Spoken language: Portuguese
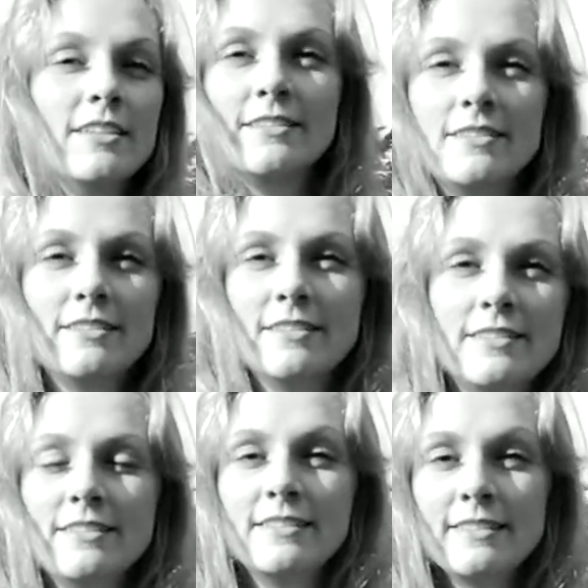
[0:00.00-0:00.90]
Isso
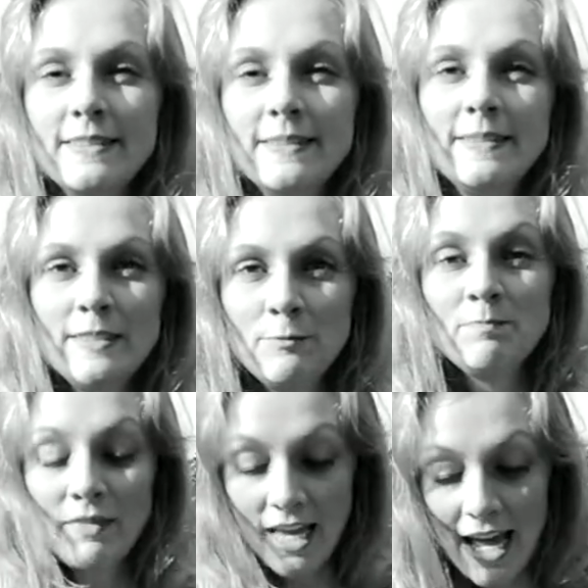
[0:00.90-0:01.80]
é, é um hábito
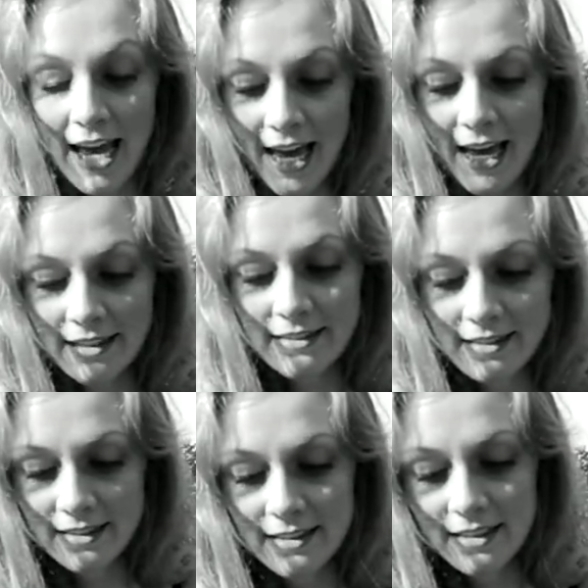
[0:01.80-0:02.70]
mesmo, é. todo mundo
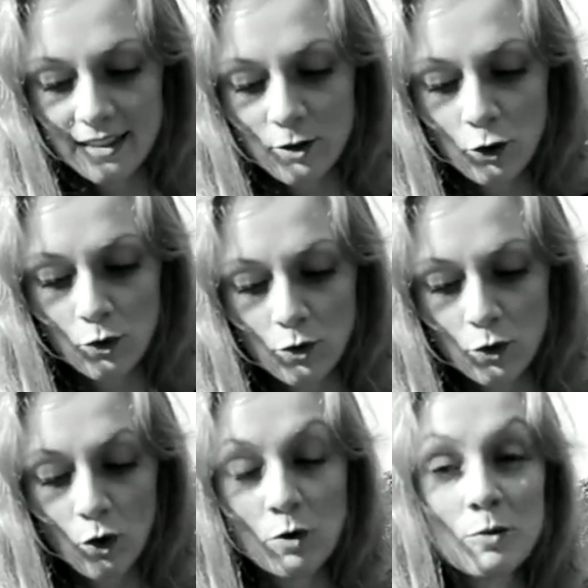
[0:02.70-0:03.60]
sabe disso lá no sul. Todo